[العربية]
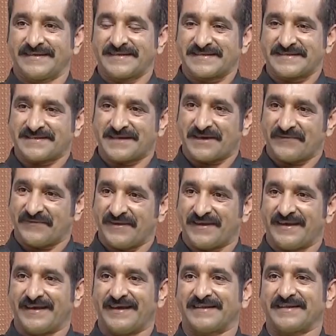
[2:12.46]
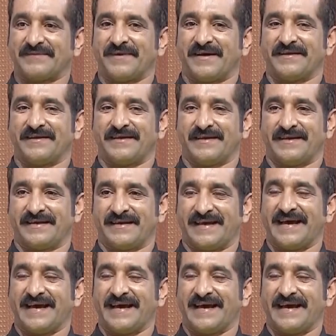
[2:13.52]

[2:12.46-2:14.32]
صار فيها طبعا آه،